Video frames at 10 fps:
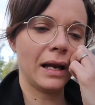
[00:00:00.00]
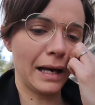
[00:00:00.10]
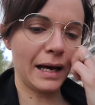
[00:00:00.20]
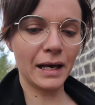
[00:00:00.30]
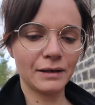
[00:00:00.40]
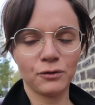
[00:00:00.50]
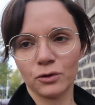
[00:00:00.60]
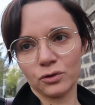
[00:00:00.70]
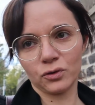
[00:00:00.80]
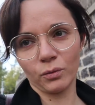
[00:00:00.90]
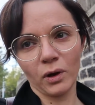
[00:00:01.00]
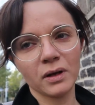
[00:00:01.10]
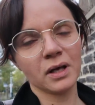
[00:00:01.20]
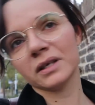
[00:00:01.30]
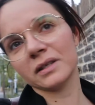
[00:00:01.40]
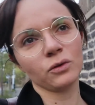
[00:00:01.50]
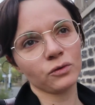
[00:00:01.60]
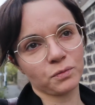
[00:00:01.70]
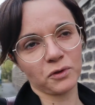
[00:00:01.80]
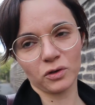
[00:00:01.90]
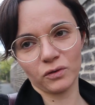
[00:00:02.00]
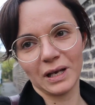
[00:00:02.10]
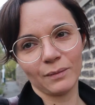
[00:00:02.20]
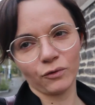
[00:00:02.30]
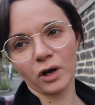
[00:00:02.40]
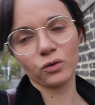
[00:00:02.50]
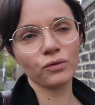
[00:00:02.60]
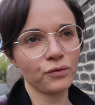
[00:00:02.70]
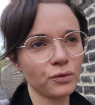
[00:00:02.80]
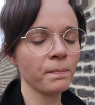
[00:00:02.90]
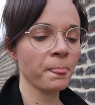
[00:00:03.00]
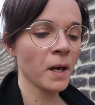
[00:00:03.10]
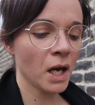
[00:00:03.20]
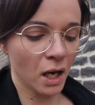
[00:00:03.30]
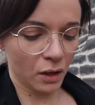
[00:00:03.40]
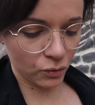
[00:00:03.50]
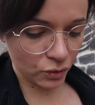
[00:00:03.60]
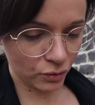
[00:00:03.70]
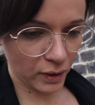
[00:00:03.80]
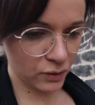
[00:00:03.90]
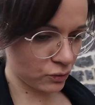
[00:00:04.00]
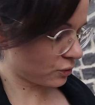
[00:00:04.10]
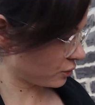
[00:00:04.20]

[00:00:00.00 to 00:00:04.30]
Là, il focus sur moi. Sinon, je pense que vous allez me voir toute floue. Donc, ouais, du